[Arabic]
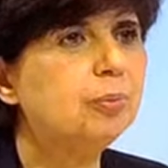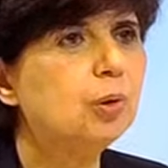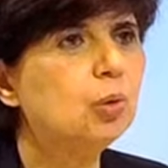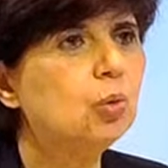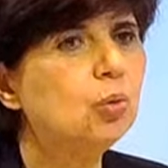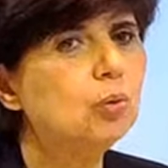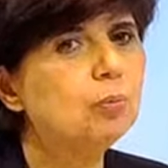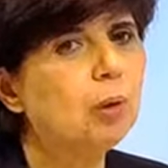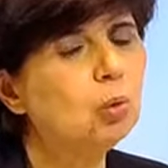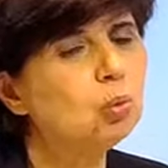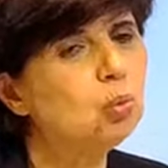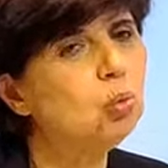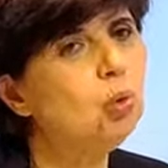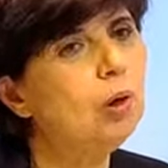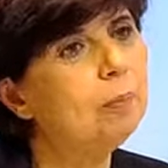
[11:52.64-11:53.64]
بيكون
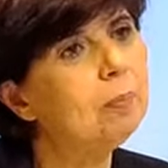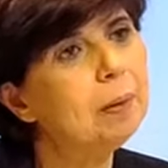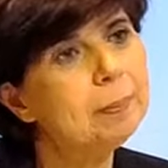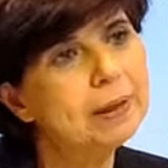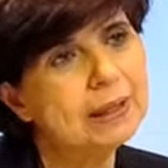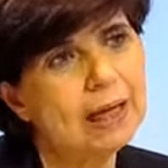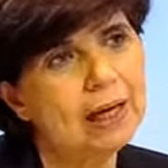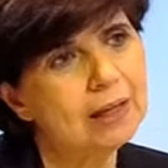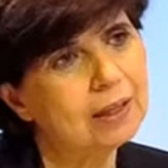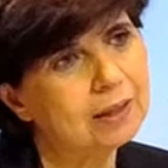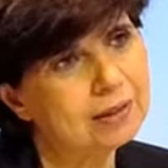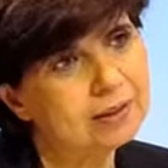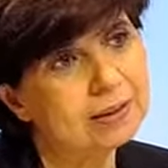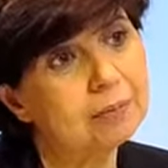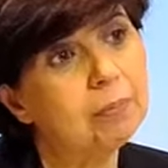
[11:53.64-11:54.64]
موضوع ما بينحرق
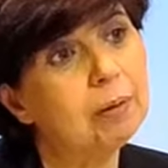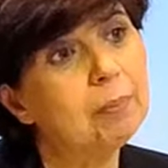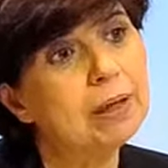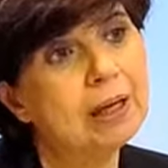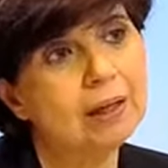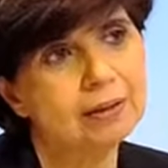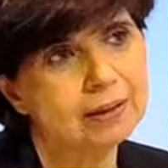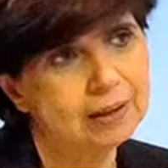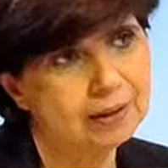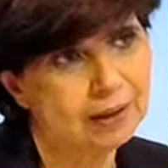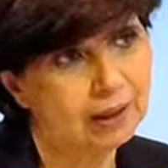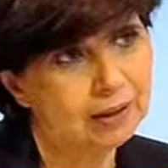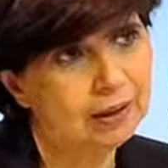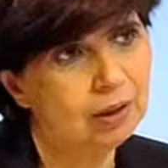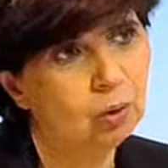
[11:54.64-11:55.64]
اذا ما مرق دغري
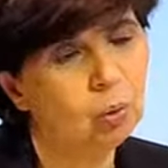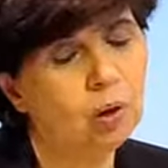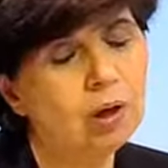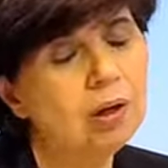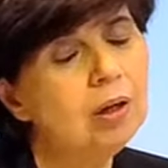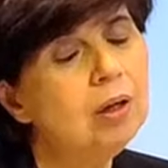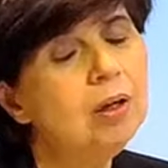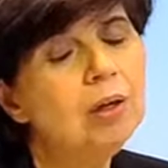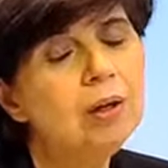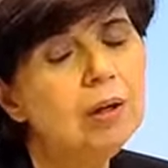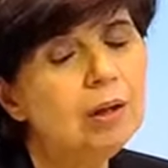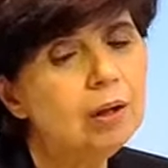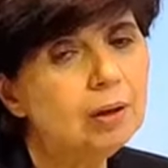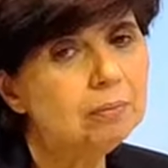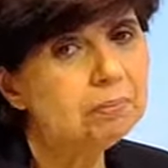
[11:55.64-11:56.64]
على الهواء
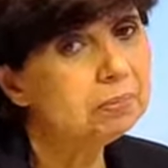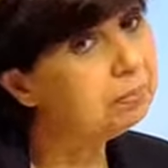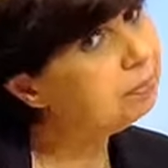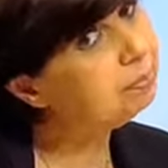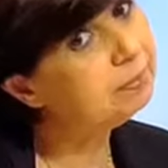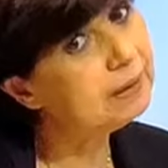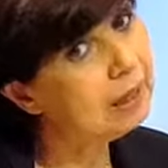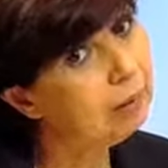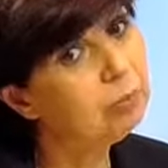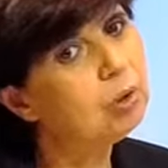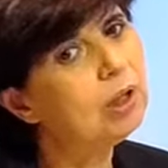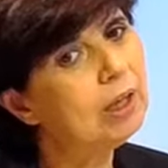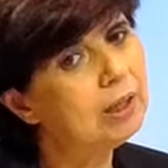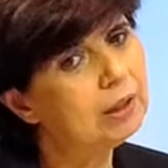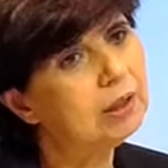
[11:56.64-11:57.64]
بتعمل
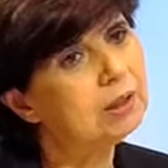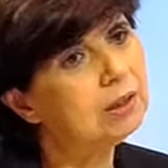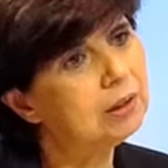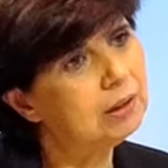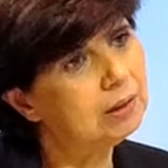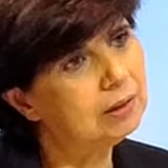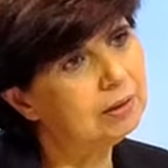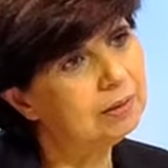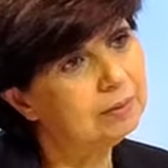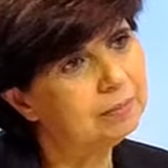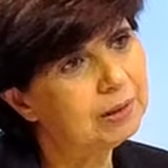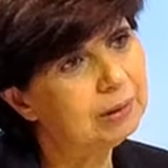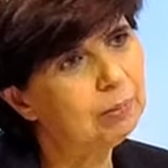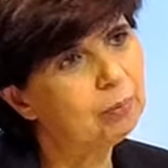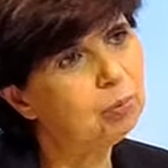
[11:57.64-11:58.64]
هيدا
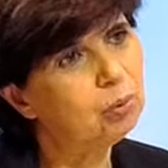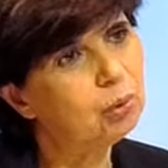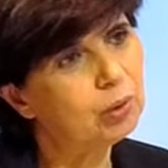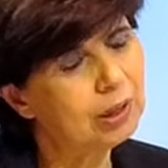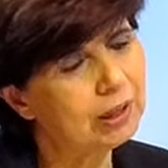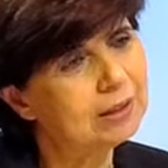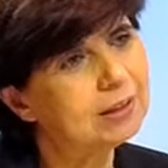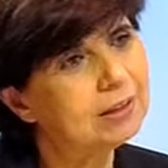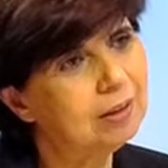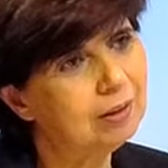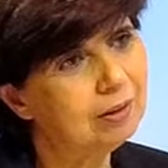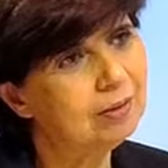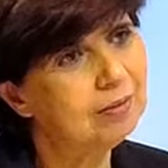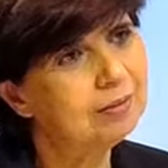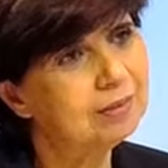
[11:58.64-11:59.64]
مثل ما بقولوا
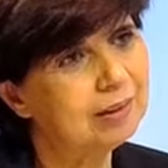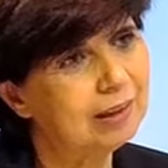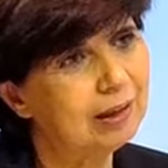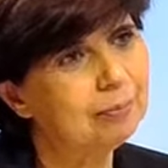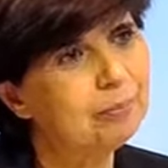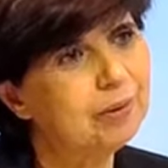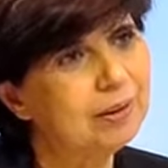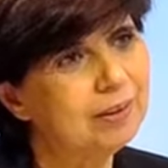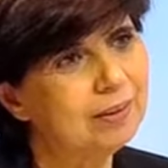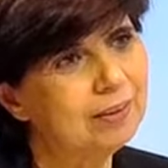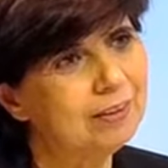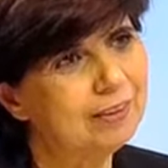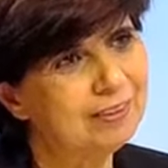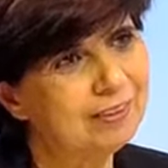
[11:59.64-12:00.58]
الاحتياط خبي